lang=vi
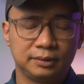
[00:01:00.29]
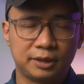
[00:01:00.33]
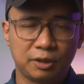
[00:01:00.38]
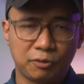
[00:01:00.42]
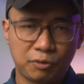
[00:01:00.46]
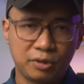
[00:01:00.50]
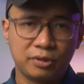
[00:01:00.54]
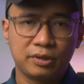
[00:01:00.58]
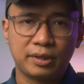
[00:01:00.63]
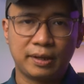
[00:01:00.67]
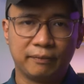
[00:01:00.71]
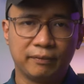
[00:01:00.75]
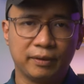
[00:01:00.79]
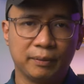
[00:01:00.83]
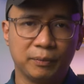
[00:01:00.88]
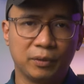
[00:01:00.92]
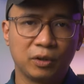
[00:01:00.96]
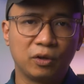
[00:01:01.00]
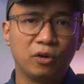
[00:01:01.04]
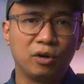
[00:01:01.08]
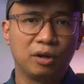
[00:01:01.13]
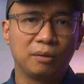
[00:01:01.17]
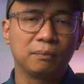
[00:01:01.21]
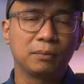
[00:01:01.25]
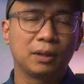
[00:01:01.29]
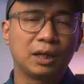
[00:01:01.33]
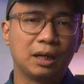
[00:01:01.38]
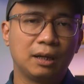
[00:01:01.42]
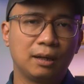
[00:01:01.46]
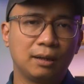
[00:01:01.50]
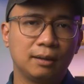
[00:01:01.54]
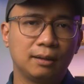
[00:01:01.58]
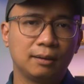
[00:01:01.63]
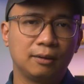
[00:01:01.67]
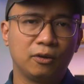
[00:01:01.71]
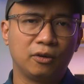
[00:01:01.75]
trong những sản phẩm nó có
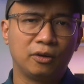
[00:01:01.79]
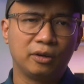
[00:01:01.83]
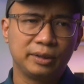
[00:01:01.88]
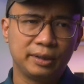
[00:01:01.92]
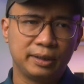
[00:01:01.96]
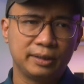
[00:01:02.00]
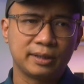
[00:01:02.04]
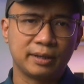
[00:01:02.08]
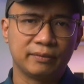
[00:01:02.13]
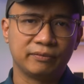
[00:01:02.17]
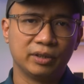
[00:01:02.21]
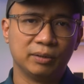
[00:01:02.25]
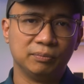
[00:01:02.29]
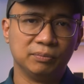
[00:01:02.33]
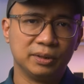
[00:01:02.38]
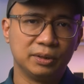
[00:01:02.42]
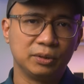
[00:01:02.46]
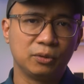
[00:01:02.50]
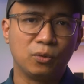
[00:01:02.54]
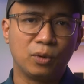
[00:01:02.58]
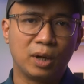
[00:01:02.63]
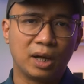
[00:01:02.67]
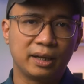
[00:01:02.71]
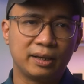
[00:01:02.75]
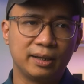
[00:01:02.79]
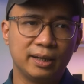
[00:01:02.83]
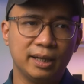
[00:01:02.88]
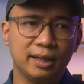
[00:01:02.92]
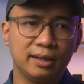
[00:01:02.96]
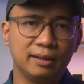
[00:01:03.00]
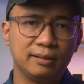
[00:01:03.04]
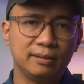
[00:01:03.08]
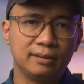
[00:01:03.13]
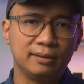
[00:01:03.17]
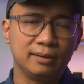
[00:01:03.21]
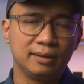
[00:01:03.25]
uh, có những sản phẩm liên quan
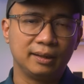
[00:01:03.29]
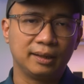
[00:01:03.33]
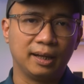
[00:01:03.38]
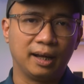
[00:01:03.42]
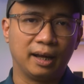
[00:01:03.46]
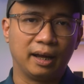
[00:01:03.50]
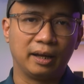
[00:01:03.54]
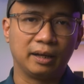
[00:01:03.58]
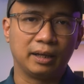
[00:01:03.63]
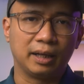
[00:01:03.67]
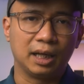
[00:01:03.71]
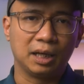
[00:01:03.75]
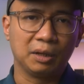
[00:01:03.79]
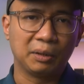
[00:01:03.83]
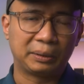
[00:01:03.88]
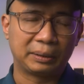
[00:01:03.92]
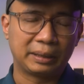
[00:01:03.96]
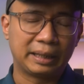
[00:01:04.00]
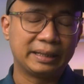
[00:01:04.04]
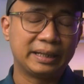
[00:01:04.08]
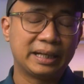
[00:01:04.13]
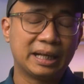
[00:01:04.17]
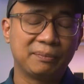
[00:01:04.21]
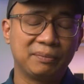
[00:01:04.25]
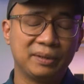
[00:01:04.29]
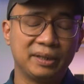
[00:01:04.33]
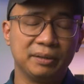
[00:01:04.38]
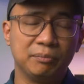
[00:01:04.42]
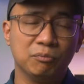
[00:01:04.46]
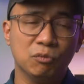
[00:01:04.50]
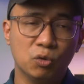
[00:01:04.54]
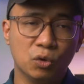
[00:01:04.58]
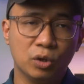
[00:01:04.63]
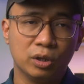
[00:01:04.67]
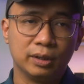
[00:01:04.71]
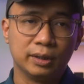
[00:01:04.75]
đến những cái kế hoạch các anh em định
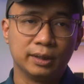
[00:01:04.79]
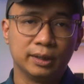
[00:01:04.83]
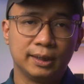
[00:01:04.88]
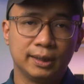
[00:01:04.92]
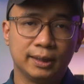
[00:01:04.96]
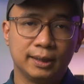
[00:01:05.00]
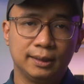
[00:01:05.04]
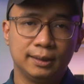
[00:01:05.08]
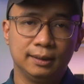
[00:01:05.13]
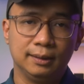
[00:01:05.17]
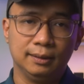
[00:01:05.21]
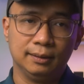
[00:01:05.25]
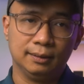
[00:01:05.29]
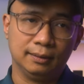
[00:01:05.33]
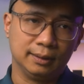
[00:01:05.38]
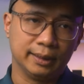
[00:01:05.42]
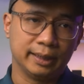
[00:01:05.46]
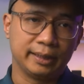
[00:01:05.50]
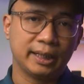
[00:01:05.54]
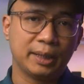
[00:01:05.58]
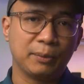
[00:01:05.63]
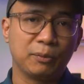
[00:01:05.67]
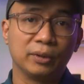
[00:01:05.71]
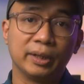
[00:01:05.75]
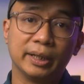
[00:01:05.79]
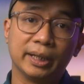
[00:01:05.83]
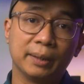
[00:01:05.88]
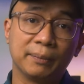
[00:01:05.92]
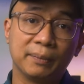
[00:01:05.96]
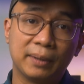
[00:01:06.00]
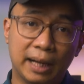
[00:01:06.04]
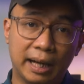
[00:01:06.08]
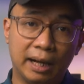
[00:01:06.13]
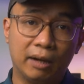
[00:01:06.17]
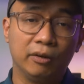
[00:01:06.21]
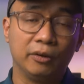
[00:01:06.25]
mua thì các anh em có thể
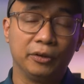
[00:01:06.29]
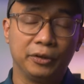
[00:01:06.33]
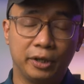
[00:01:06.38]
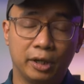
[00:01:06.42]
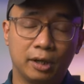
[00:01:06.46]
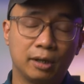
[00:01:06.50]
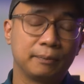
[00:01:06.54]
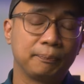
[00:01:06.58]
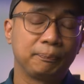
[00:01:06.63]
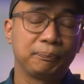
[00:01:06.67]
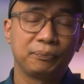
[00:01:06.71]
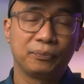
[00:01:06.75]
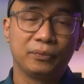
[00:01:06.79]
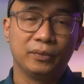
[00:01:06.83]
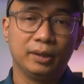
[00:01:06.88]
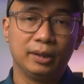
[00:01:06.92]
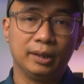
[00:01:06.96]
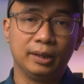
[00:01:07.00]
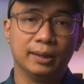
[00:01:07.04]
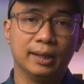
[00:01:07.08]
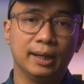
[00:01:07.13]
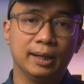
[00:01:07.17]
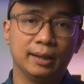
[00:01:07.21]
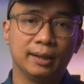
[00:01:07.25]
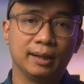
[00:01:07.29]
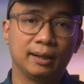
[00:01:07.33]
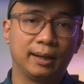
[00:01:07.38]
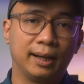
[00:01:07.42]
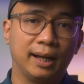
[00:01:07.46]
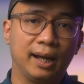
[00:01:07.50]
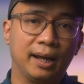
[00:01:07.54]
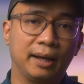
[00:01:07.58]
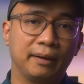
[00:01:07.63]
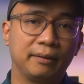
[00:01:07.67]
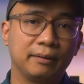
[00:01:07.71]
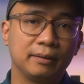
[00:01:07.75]
tham khảo. Đó, thì đấy là
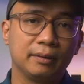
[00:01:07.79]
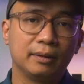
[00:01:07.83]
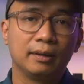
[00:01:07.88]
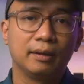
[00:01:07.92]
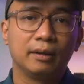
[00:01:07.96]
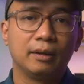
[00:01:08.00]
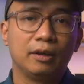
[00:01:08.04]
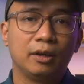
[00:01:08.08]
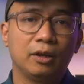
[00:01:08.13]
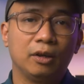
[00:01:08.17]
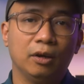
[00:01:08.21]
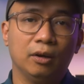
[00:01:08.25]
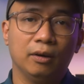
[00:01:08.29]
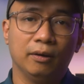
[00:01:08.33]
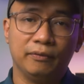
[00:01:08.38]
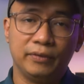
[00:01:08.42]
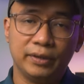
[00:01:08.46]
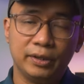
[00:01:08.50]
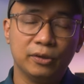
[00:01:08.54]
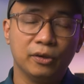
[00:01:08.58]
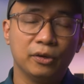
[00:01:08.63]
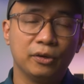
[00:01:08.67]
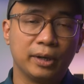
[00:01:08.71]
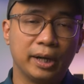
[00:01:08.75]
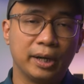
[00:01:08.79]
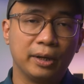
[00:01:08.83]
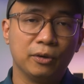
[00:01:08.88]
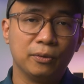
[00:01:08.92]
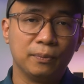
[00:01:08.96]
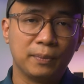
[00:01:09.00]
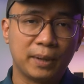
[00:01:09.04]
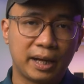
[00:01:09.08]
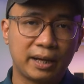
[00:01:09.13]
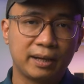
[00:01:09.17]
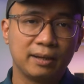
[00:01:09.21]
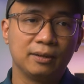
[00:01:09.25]
cái uh, video ngày
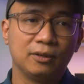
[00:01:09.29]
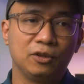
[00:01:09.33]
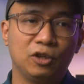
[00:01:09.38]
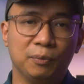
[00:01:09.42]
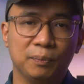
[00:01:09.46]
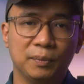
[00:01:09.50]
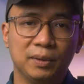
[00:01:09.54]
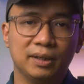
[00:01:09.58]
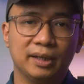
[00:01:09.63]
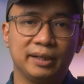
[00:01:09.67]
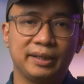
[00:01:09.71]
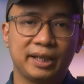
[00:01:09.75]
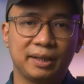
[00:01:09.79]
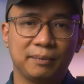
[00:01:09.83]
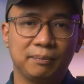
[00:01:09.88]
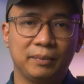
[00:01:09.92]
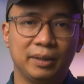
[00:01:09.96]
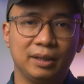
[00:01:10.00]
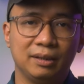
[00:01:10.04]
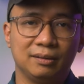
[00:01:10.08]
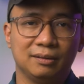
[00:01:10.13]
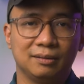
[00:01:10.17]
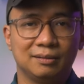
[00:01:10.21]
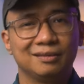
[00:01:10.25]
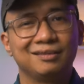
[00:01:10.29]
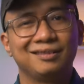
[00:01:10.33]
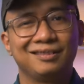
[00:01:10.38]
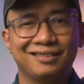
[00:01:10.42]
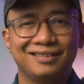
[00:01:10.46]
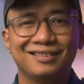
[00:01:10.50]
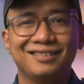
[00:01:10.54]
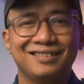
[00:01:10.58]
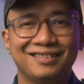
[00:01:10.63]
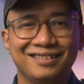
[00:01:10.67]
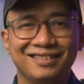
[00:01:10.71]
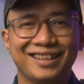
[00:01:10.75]
hôm nay. Còn bây giờ anh em mình
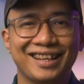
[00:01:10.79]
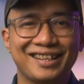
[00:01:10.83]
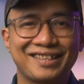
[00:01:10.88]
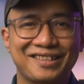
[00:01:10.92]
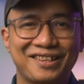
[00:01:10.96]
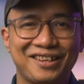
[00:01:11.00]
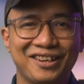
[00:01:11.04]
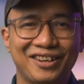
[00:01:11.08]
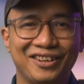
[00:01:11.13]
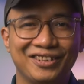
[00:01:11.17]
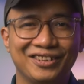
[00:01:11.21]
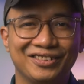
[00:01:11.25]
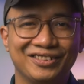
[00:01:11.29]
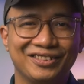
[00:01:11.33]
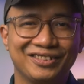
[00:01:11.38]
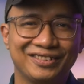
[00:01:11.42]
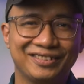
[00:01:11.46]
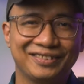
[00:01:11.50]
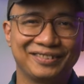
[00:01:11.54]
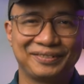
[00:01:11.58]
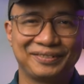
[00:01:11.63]
let's go.